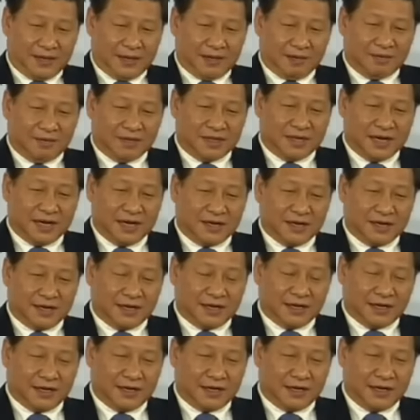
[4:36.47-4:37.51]
那么在这
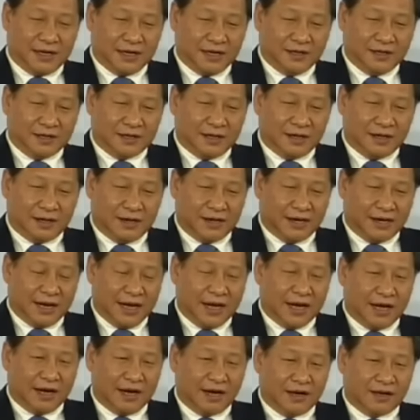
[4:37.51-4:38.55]
个营造啊
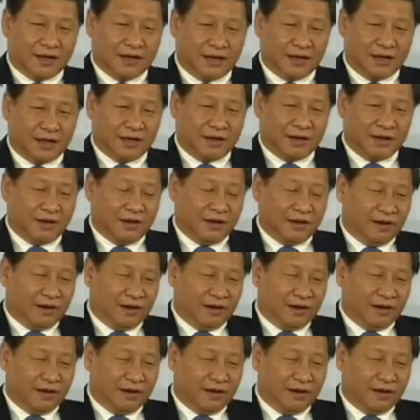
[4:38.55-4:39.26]
良好的。